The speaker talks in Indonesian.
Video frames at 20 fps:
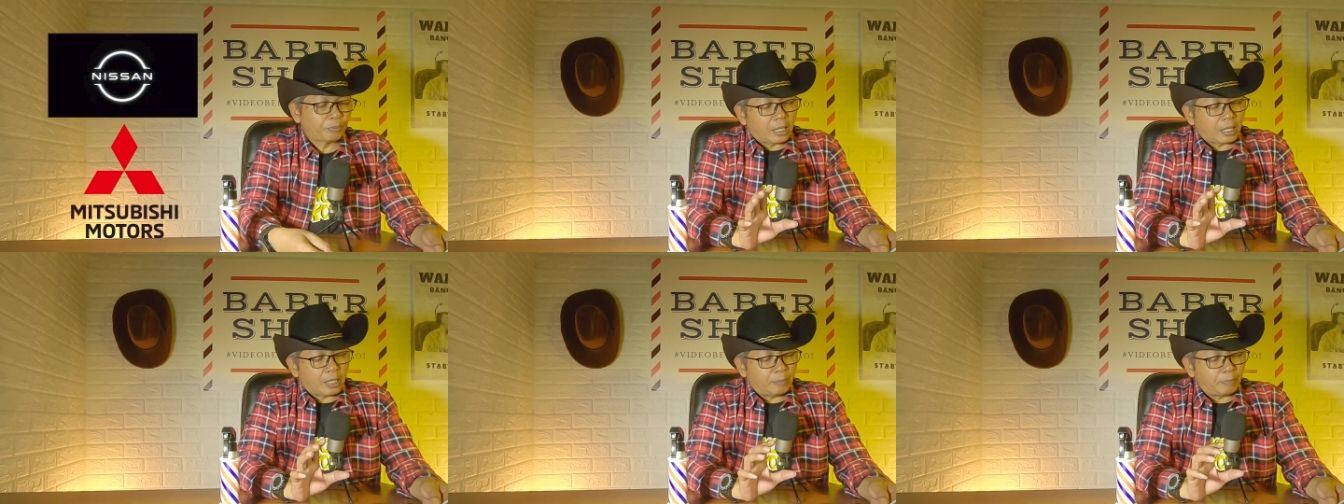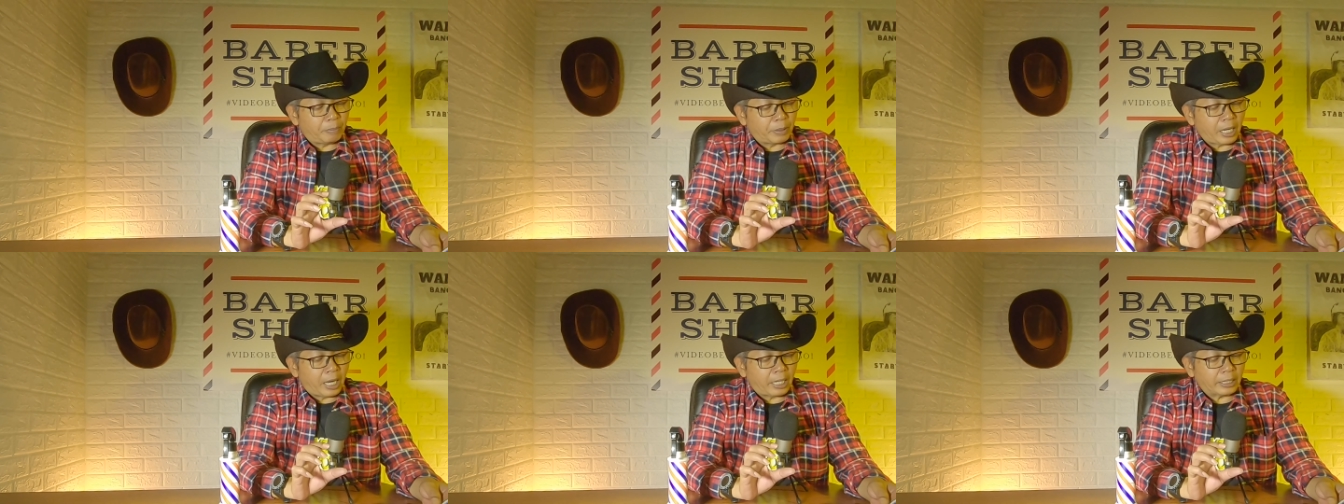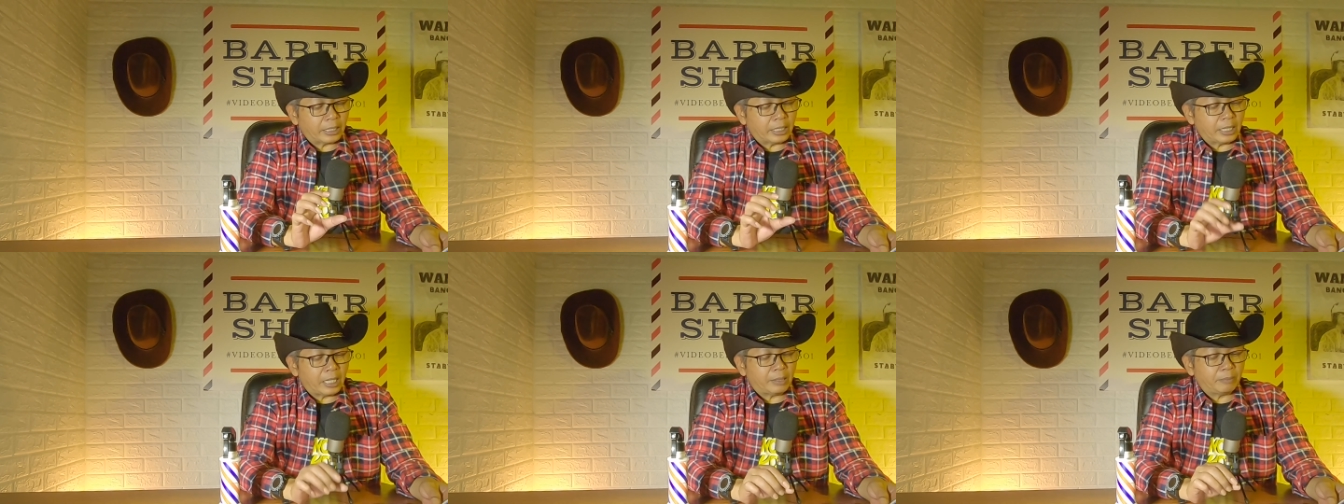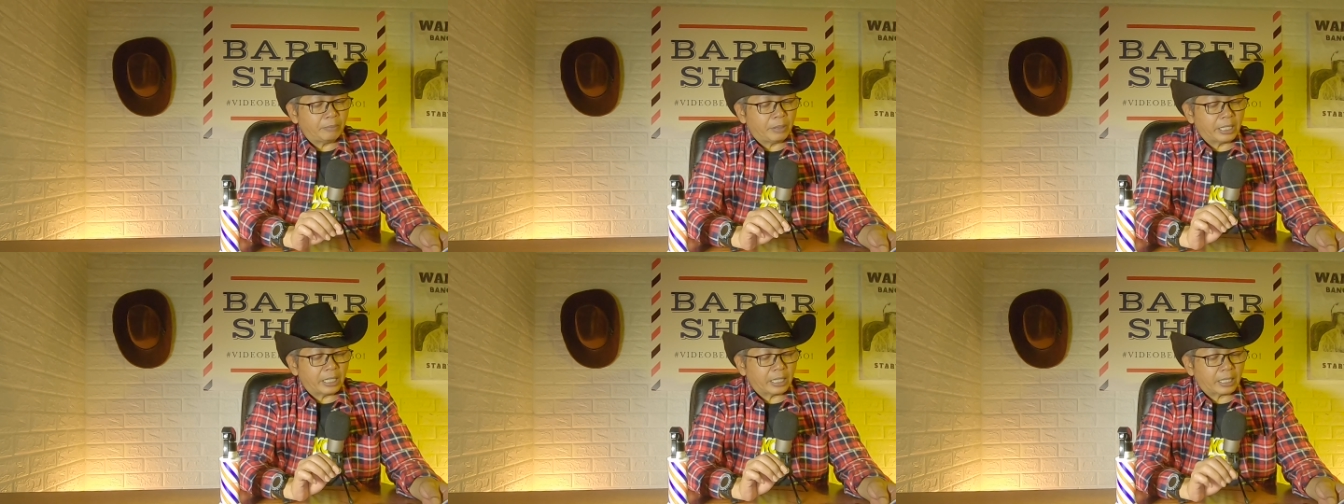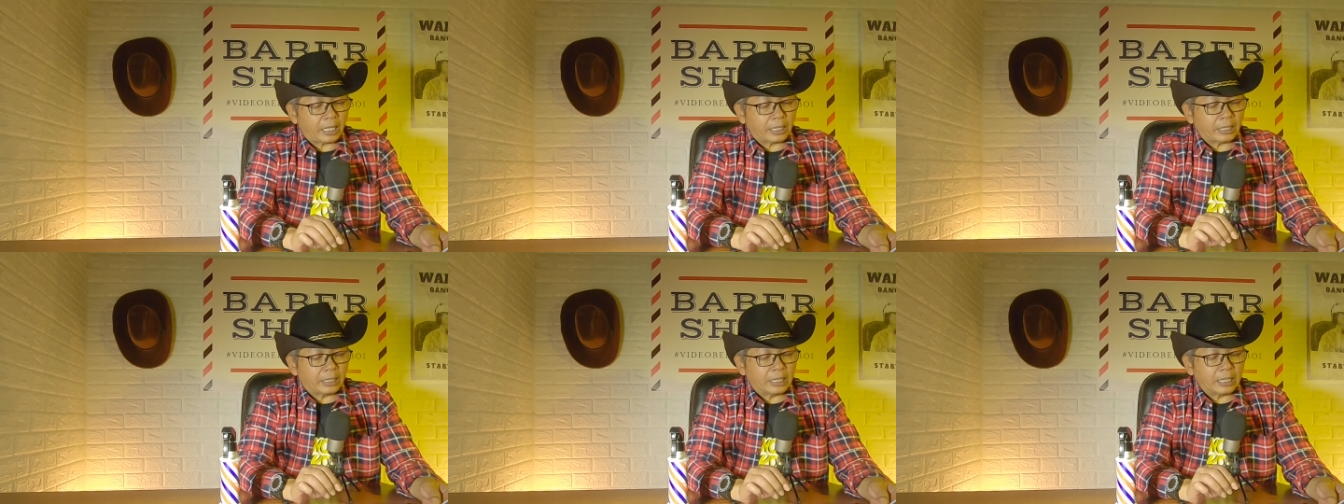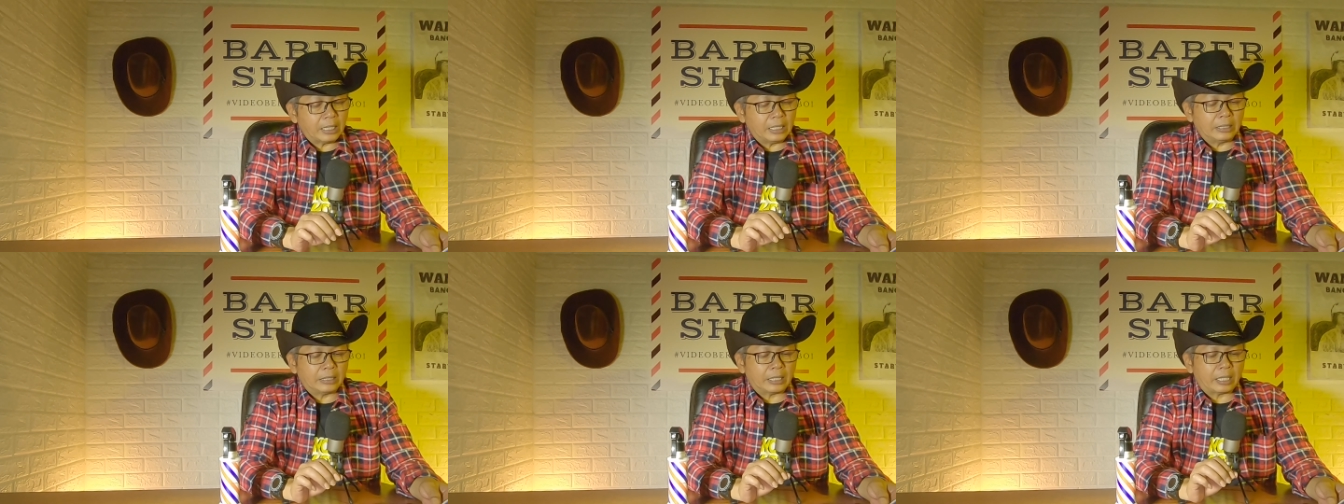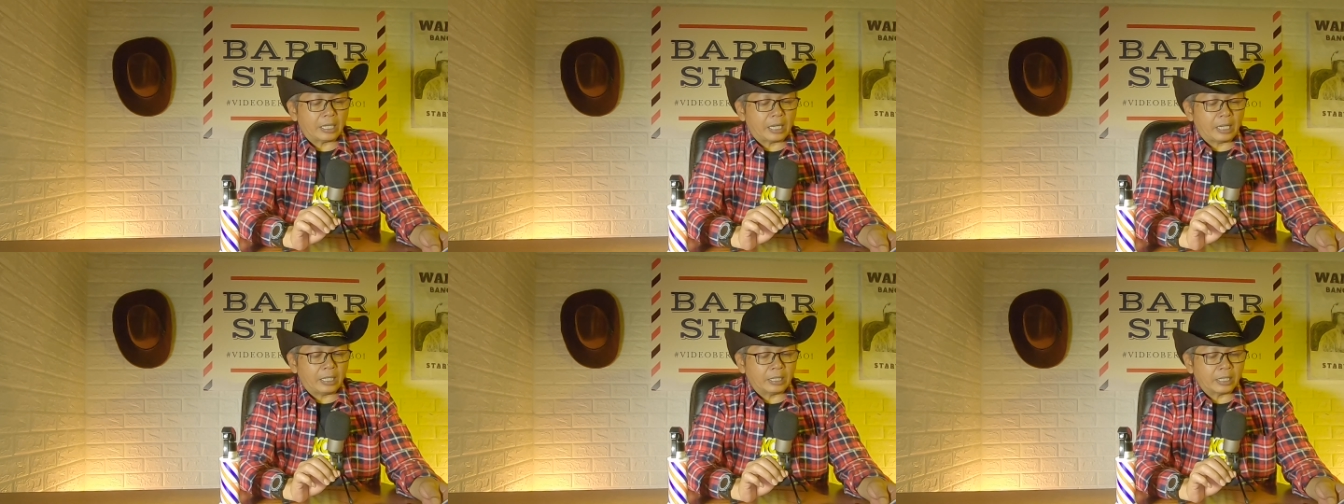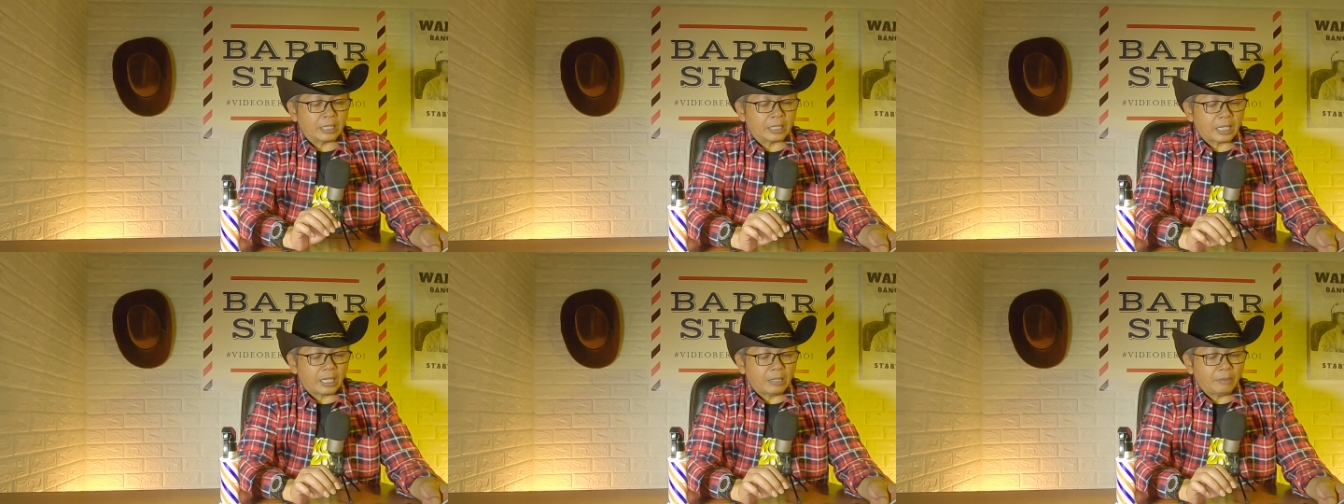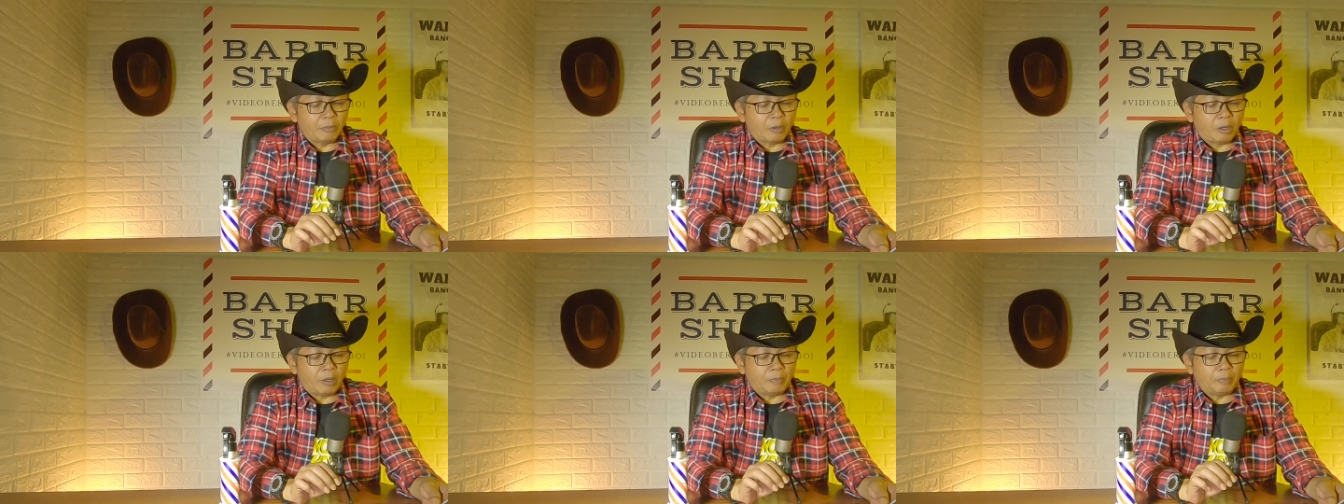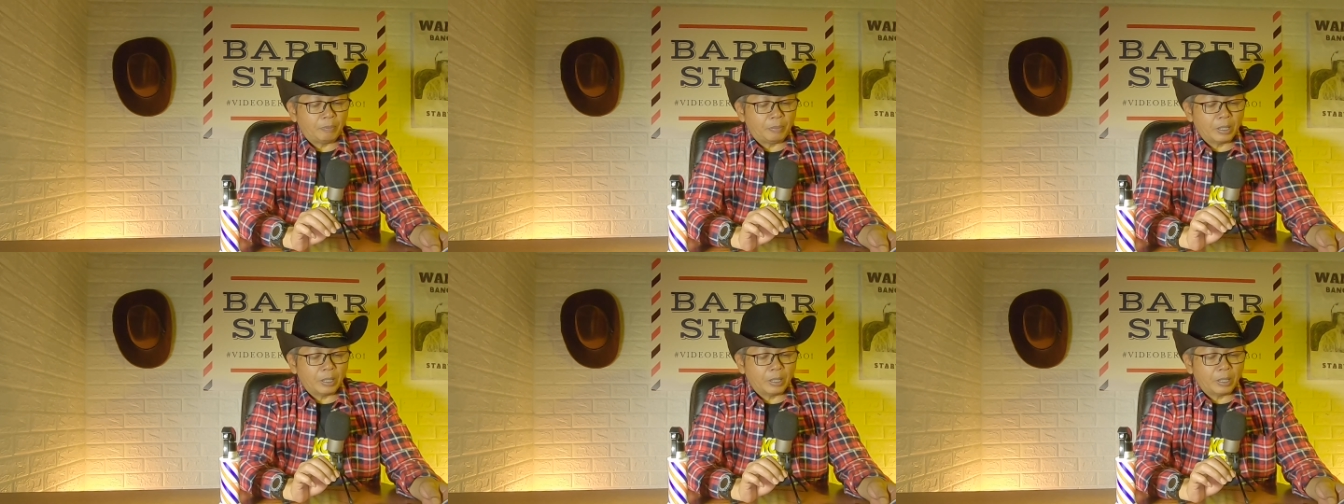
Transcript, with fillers: Keprihatinan meningkat di internal Nissan bahwa